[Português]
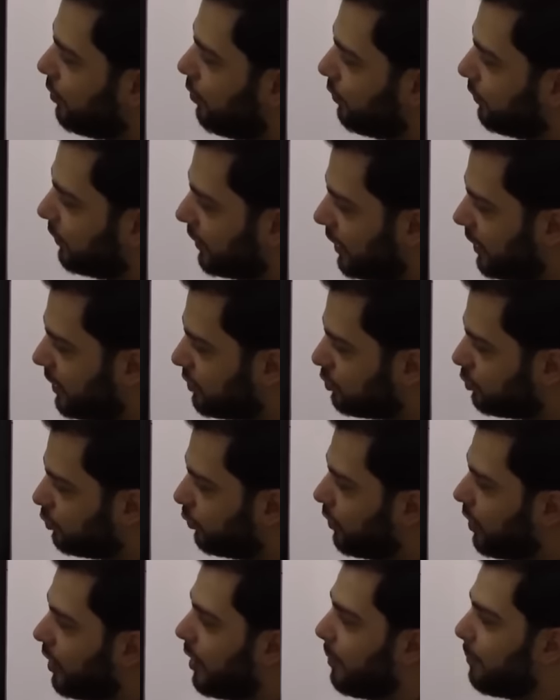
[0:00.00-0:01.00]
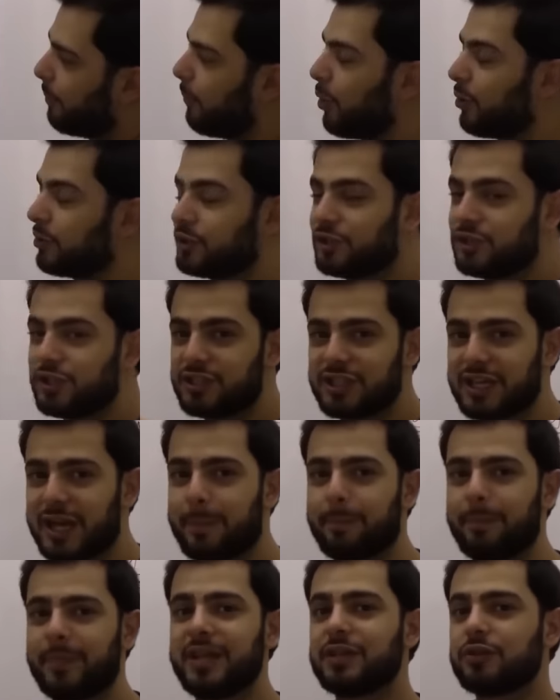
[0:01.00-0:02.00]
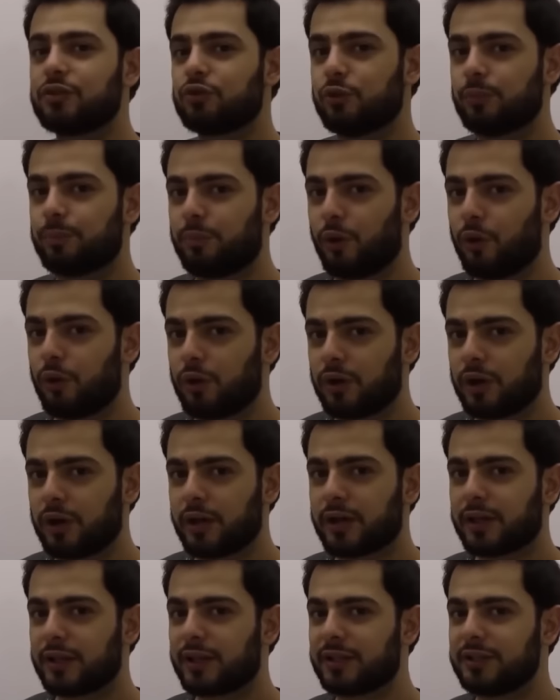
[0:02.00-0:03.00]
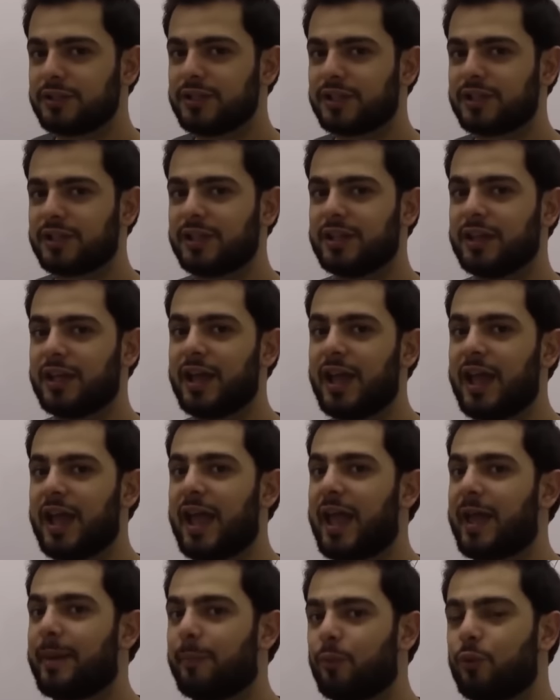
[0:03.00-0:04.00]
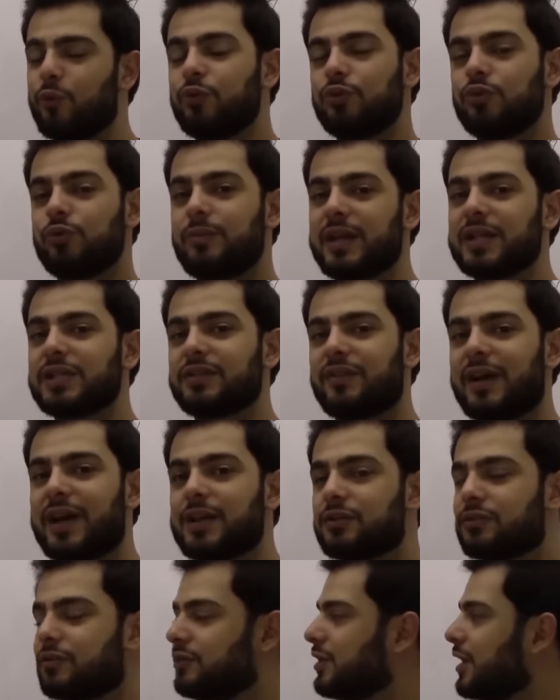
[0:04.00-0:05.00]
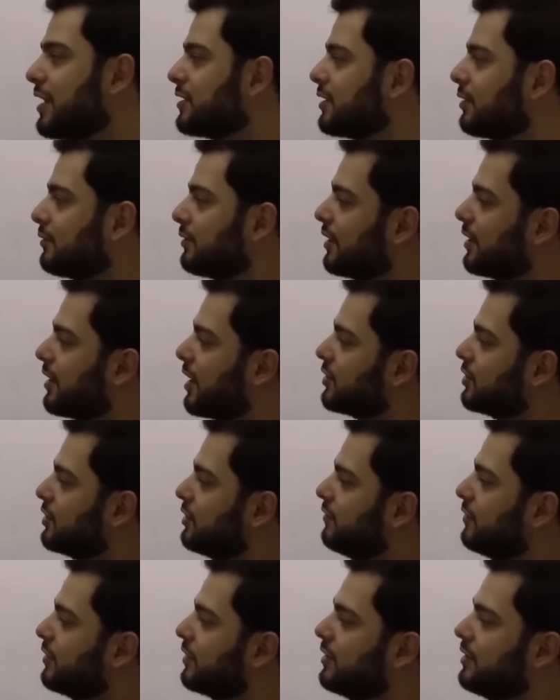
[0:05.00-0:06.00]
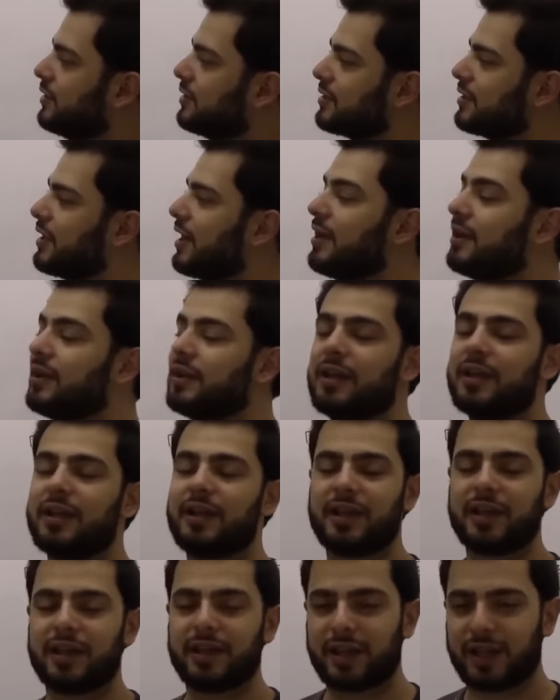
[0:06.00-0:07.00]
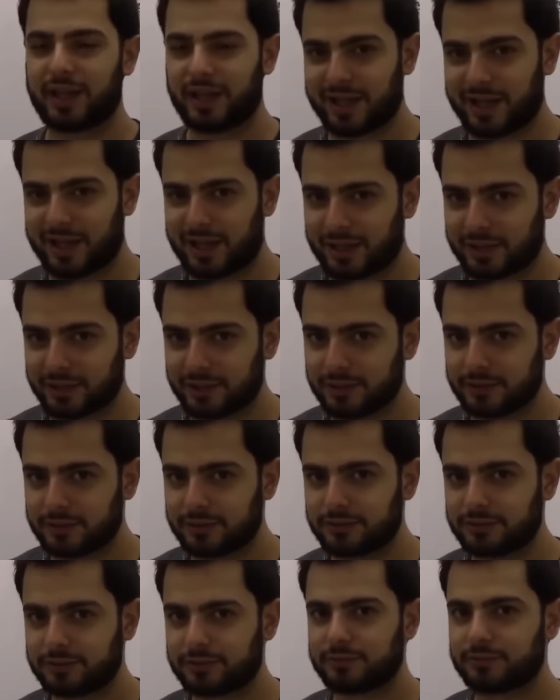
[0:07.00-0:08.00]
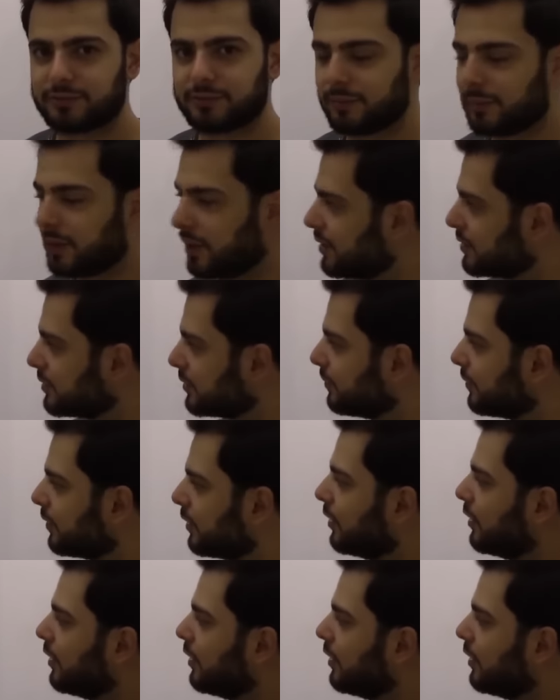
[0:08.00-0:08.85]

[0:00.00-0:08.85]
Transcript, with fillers: contexto, pode já pressupor de que é muito mais fácil de essa alternativa aqui estar errada. Beleza?